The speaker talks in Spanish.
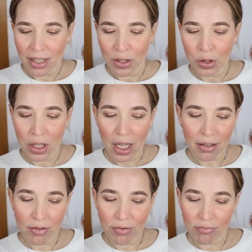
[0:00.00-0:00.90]
no sé,
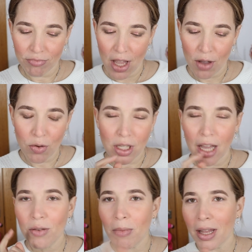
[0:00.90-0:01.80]
mm, he
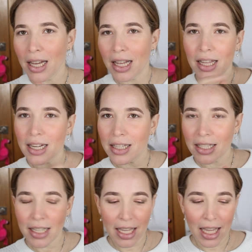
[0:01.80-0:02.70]
escuchado más de la de
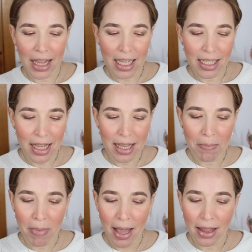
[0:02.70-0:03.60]
Anastasia que de esa de
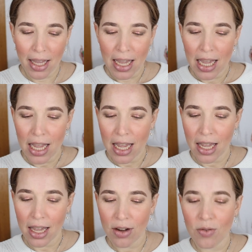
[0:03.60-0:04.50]
Pat y
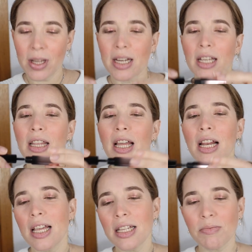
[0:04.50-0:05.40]
quiero ver qué tal
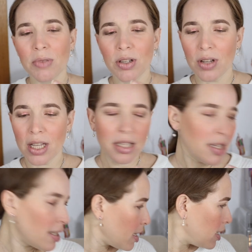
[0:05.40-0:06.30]
es. Bueno,
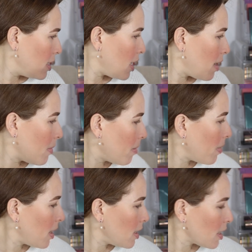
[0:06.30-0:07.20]
esta se llama,
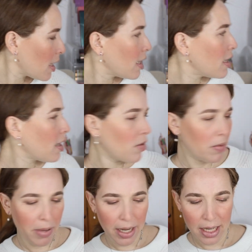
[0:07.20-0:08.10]
espérense que aquí tengo el
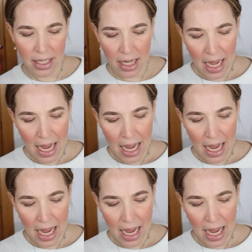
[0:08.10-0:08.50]
packaging,